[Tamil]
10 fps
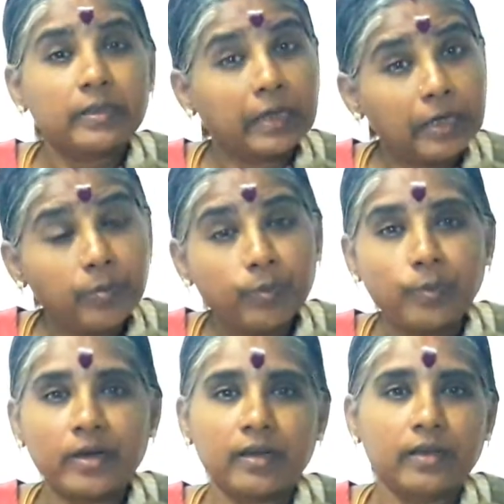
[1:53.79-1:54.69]
தடிப்பு
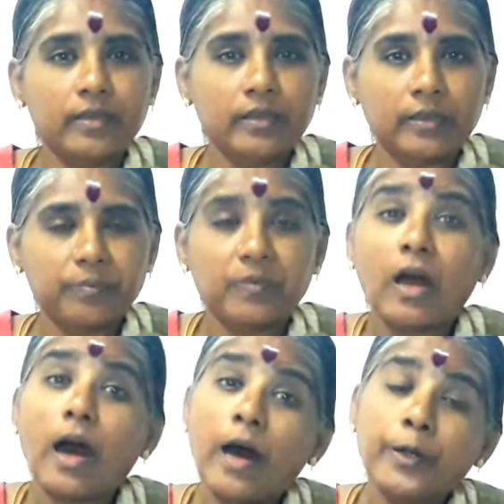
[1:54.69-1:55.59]
மாதிரி ஆகி
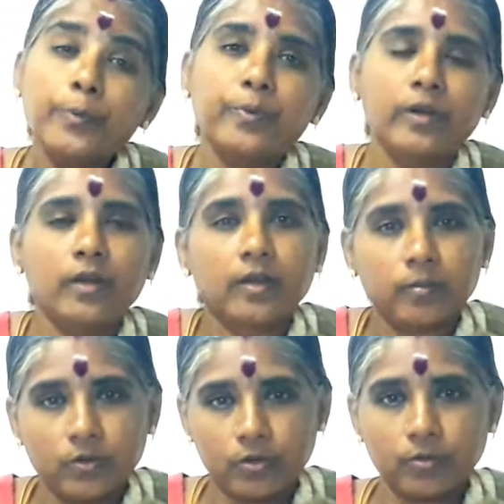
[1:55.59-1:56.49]
அரிப்பு எடுக்க
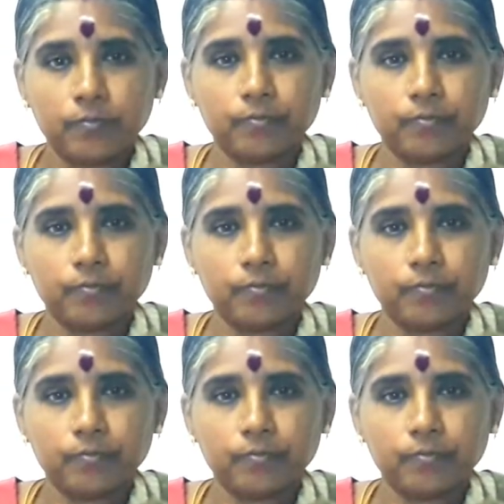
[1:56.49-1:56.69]
ஆரம்பிச்சிடும்